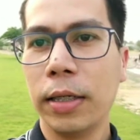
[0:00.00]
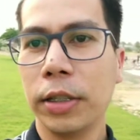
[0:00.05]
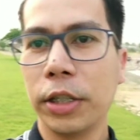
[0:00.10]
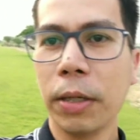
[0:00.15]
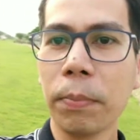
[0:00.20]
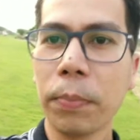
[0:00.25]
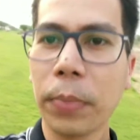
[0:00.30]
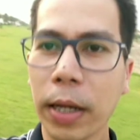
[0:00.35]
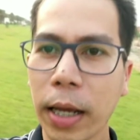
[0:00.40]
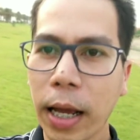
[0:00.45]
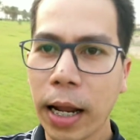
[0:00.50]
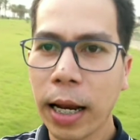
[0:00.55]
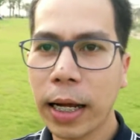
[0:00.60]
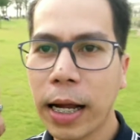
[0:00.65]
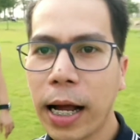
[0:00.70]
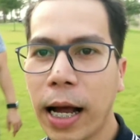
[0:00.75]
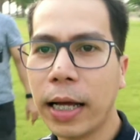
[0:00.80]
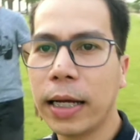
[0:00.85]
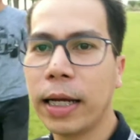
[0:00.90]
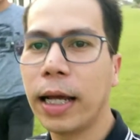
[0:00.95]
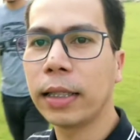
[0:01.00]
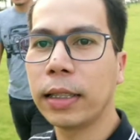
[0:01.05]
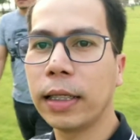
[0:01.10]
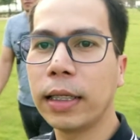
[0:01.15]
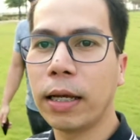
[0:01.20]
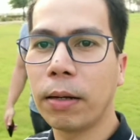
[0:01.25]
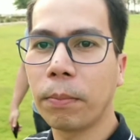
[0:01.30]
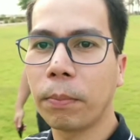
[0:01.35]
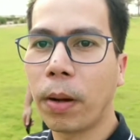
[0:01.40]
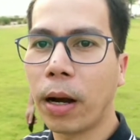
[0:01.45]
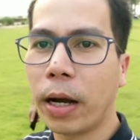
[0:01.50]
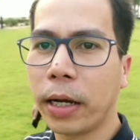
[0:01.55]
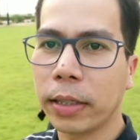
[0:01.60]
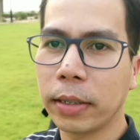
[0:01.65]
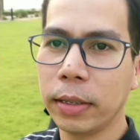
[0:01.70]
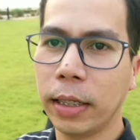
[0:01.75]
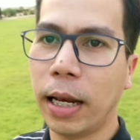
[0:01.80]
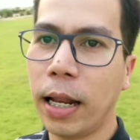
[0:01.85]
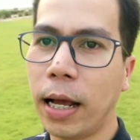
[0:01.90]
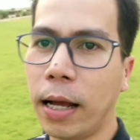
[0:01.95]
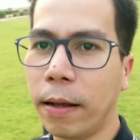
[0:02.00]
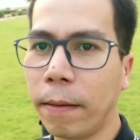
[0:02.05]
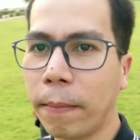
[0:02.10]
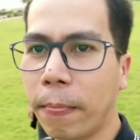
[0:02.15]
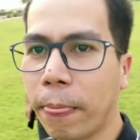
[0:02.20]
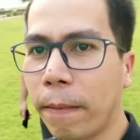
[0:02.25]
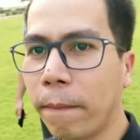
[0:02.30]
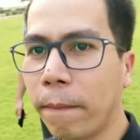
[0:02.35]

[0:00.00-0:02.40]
Syempre, alagaan natin ang park nila.